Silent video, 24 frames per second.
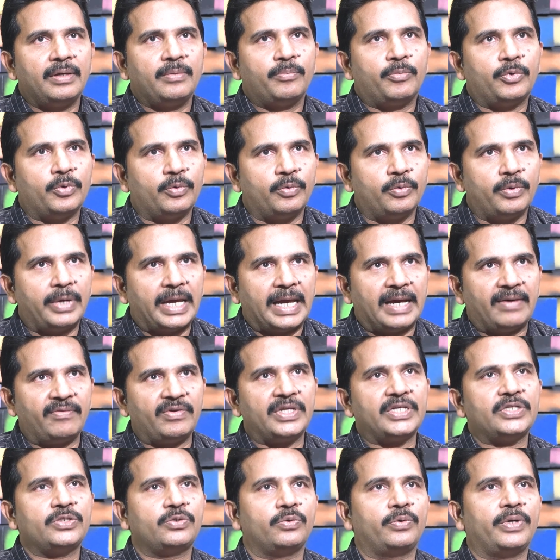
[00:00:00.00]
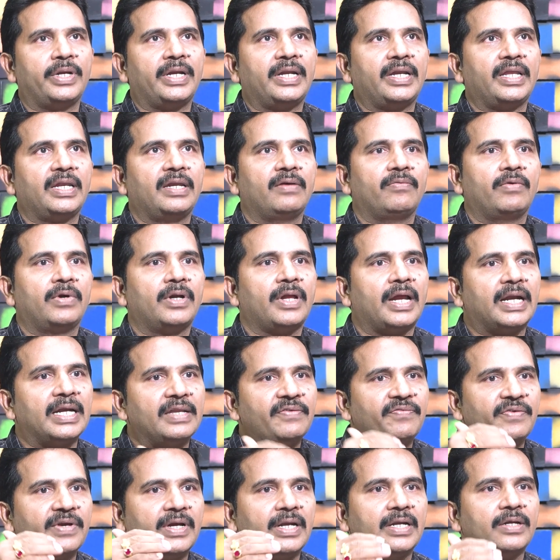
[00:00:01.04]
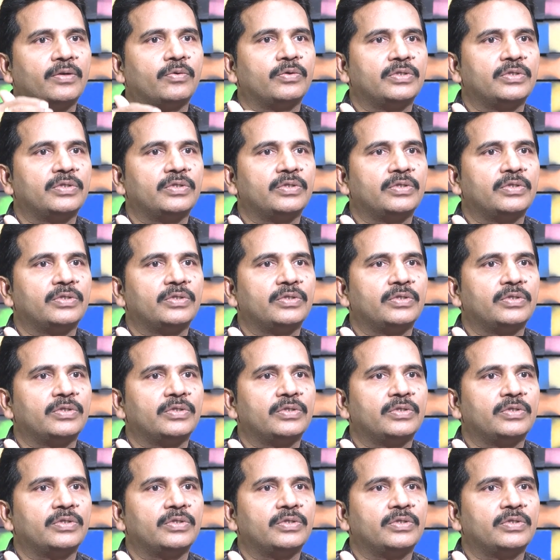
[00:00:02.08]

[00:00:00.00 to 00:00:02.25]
ఇప్పుడు యావరేజ్ స్టూడెంట్ అనేవాడు ఆ డిఫికల్ట్